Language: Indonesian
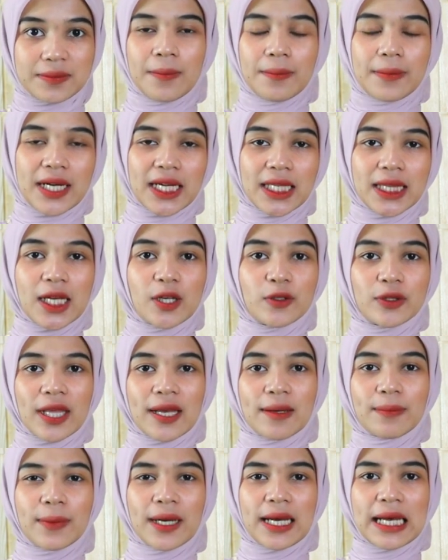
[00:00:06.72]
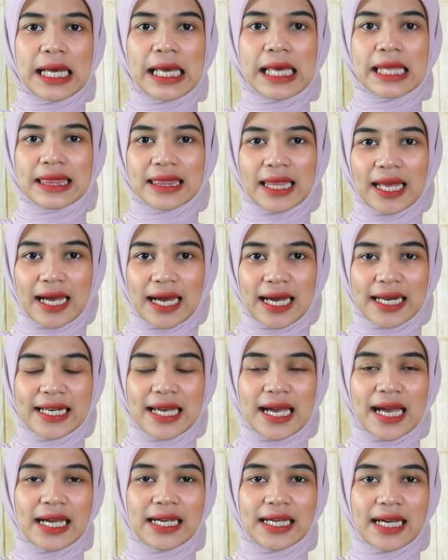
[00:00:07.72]
Berita utama, tak
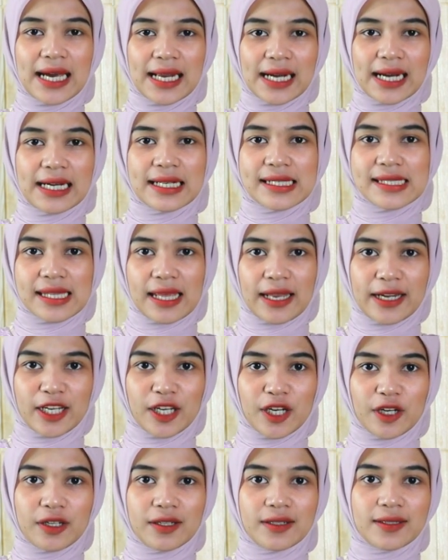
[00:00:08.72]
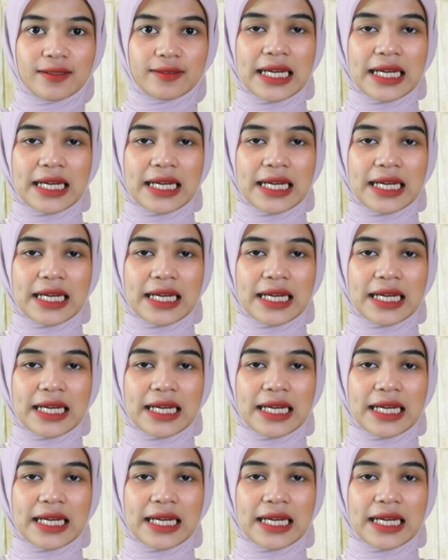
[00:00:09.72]
ada anggaran stadion.